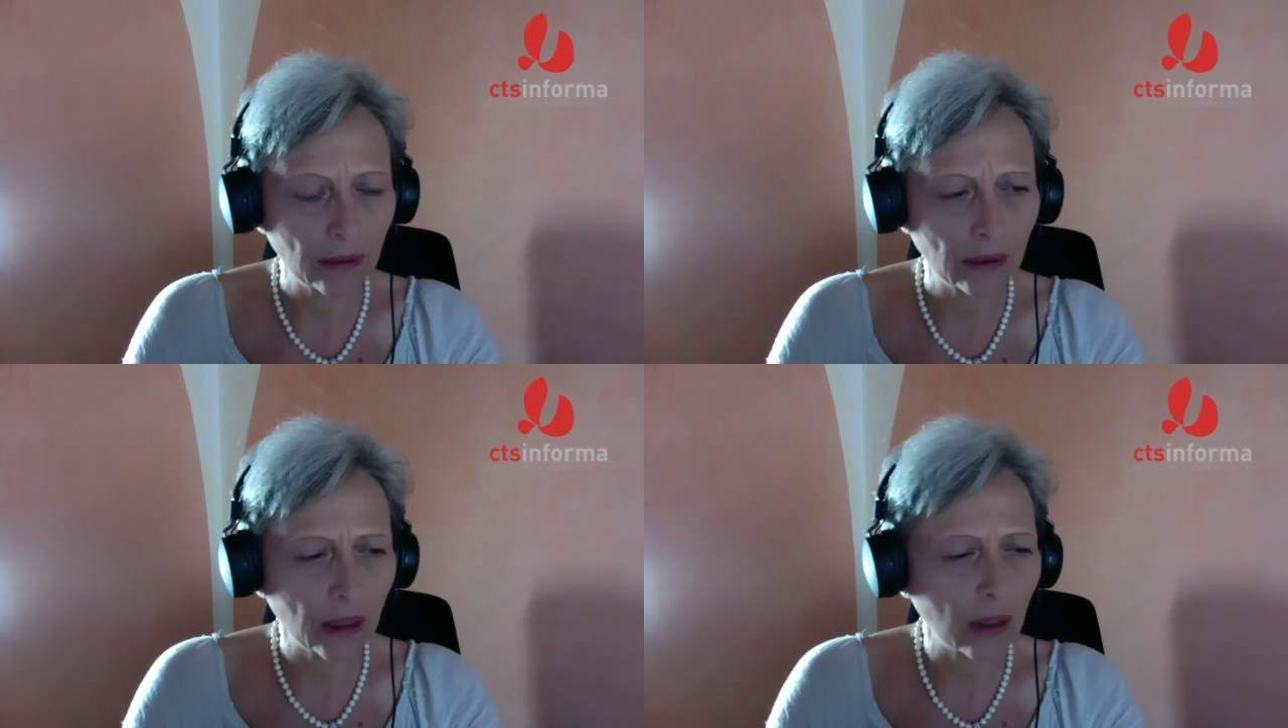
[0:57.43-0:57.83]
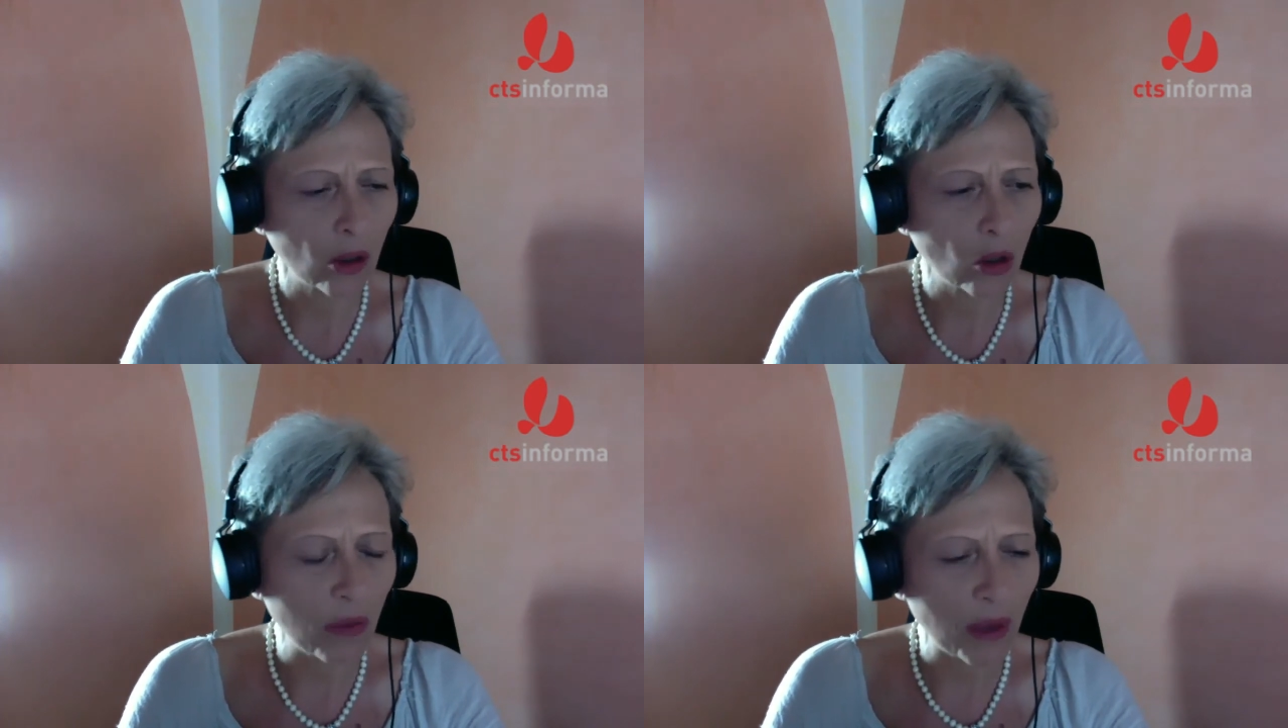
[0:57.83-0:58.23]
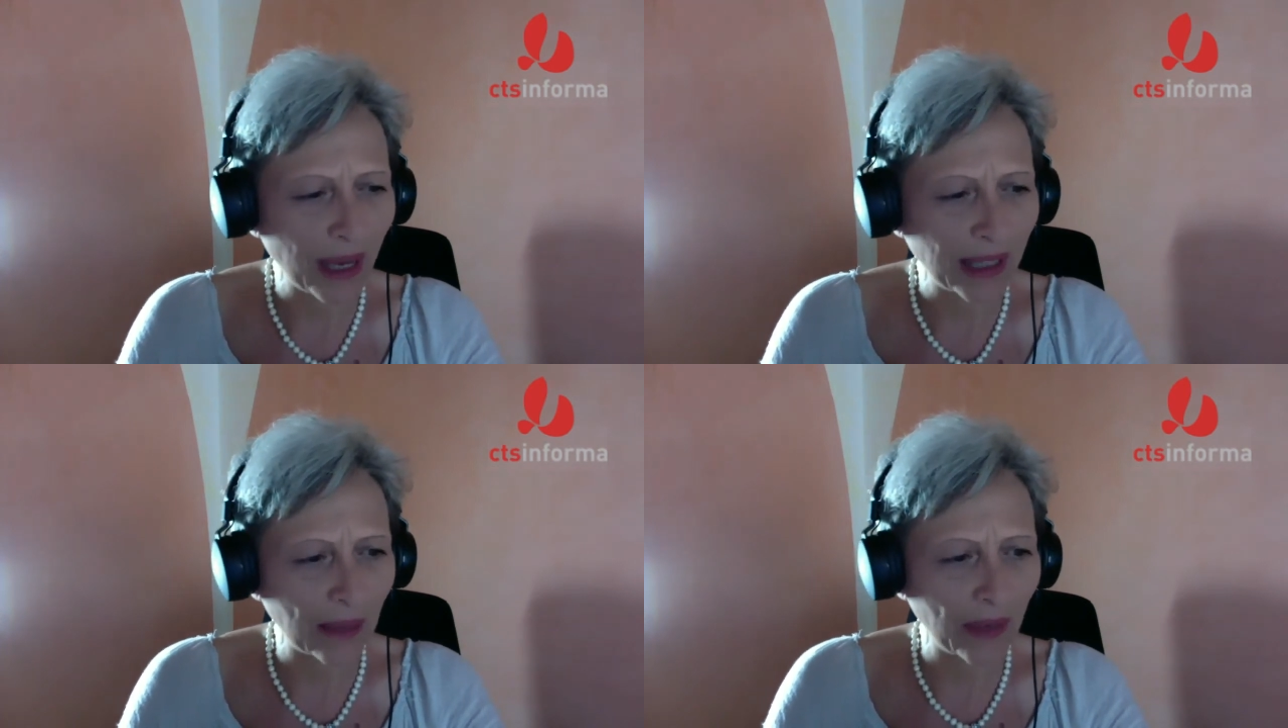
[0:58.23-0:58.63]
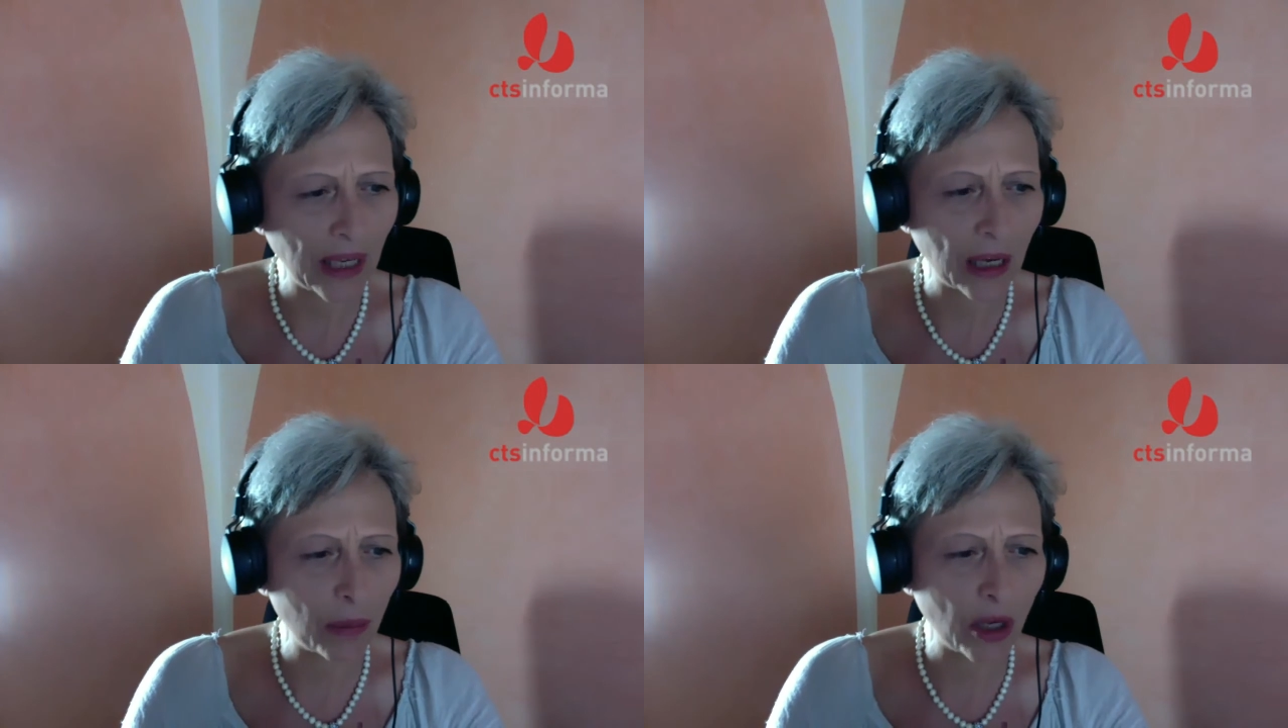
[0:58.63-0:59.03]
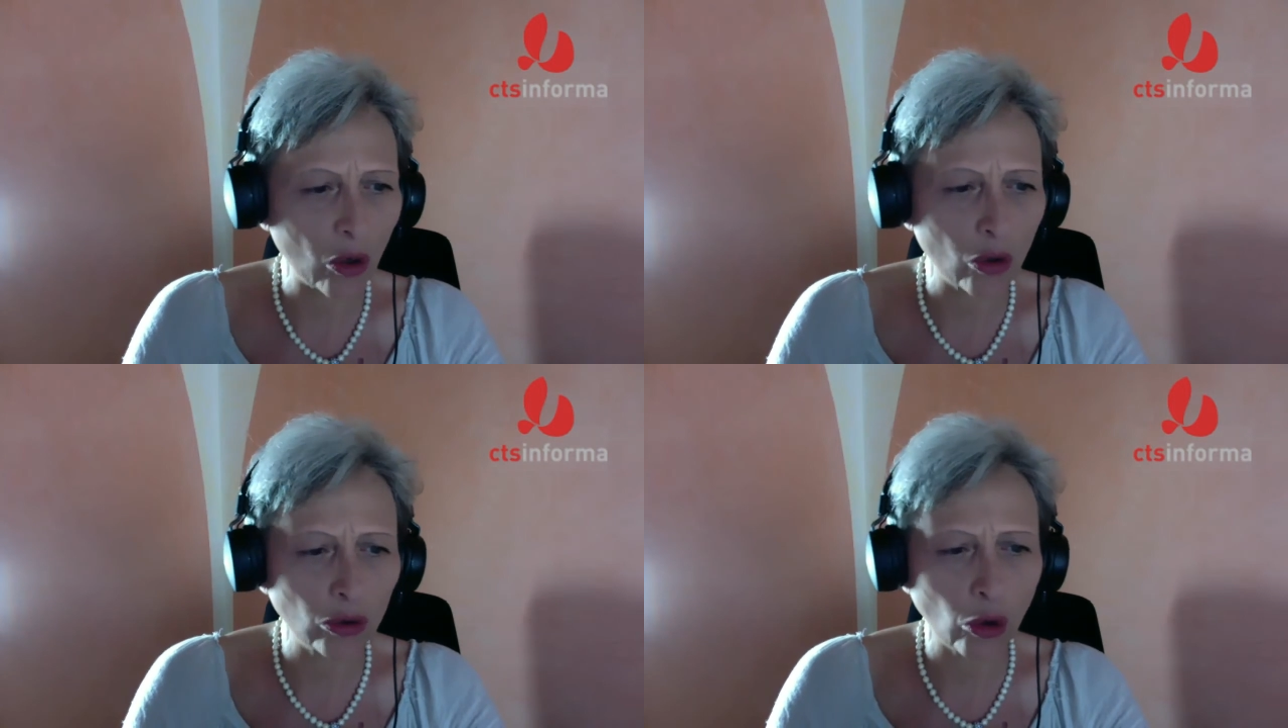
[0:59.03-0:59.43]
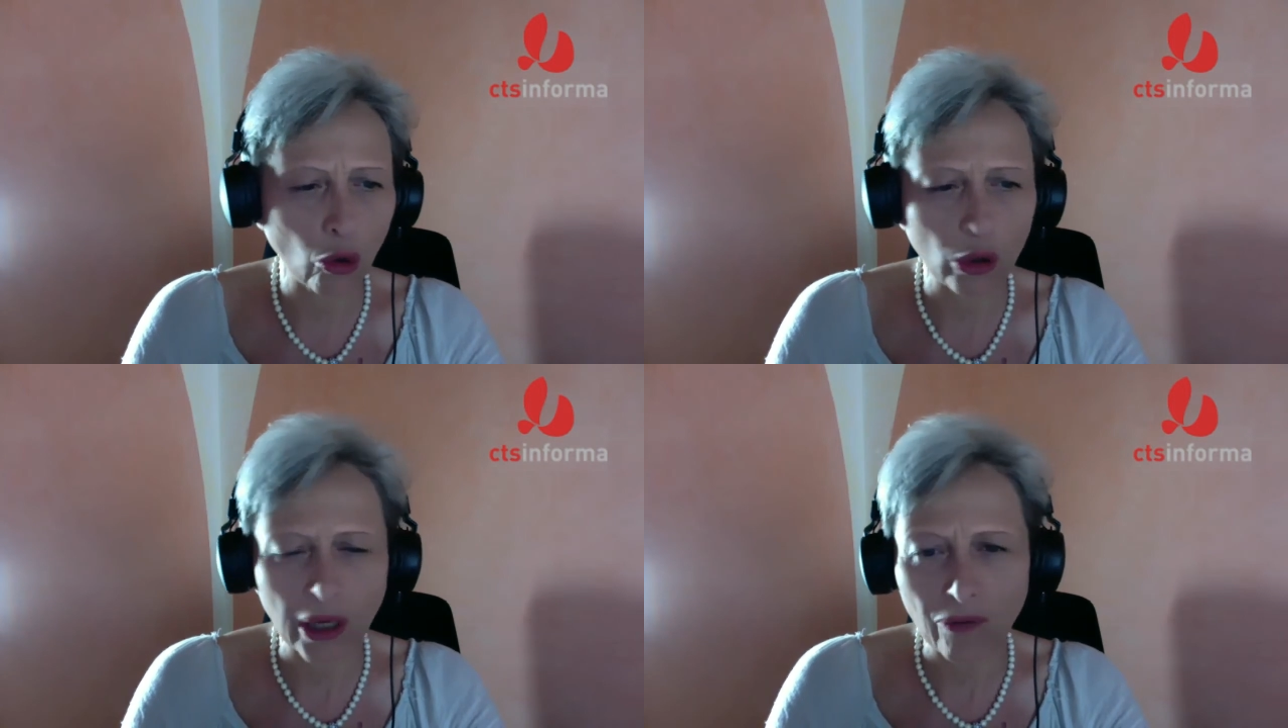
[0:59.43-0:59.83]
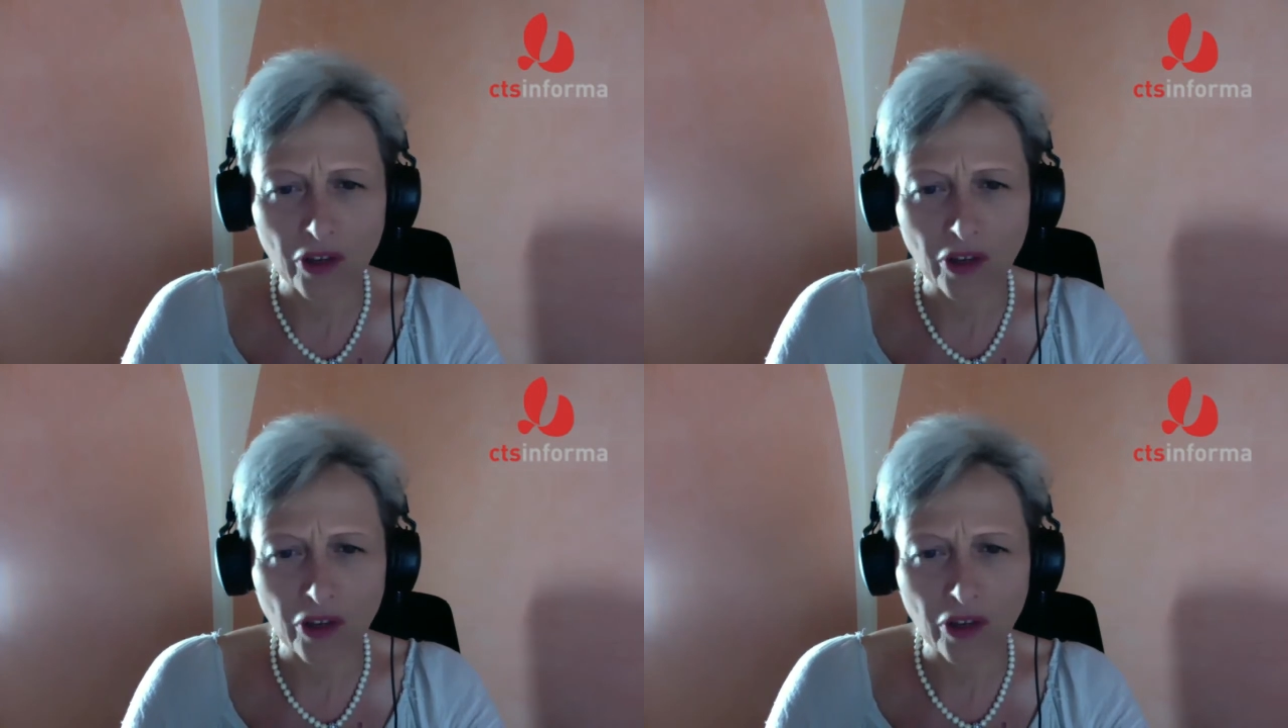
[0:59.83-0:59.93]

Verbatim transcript: Ricordo mia madre venirmi incontro con il